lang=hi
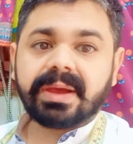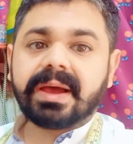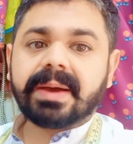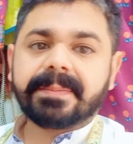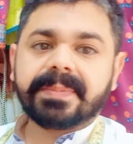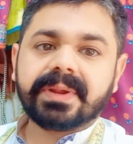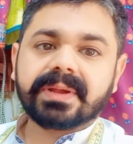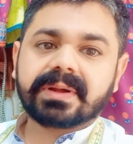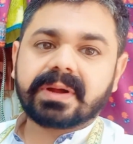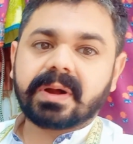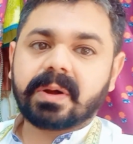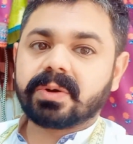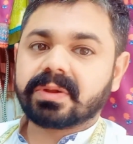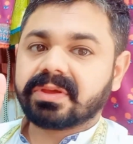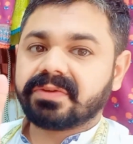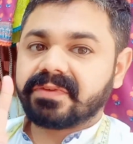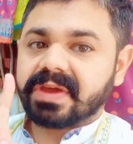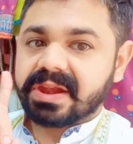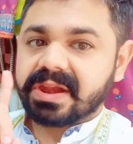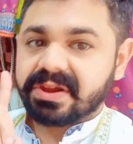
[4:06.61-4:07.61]
अपने अकाउंट के
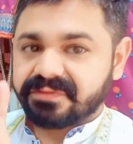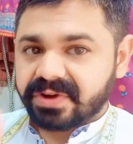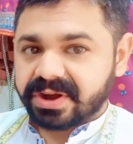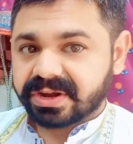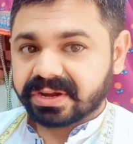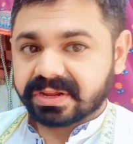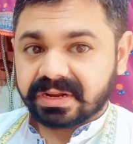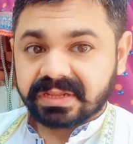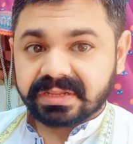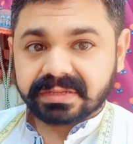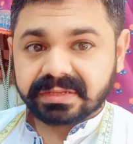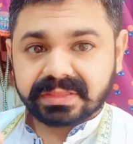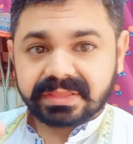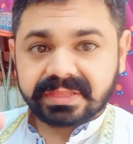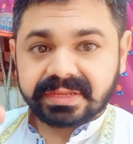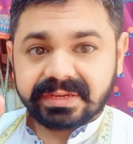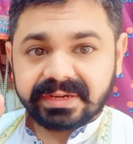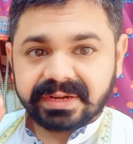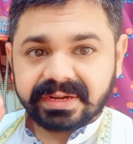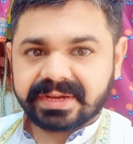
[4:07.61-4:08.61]
वेरीफाइड के लिए
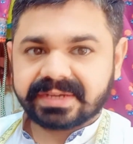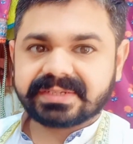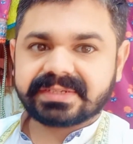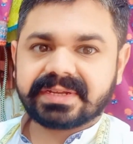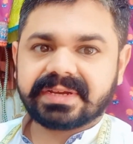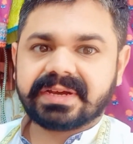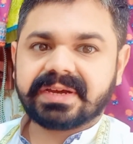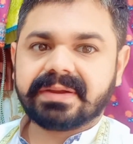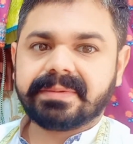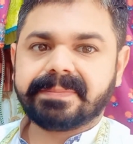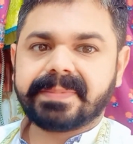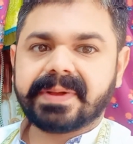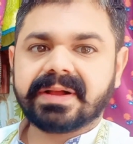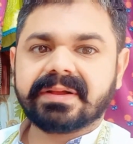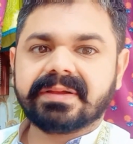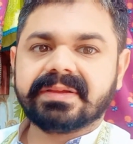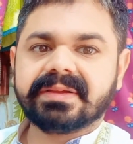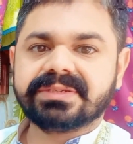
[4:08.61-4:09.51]
तीन हज़ार पा,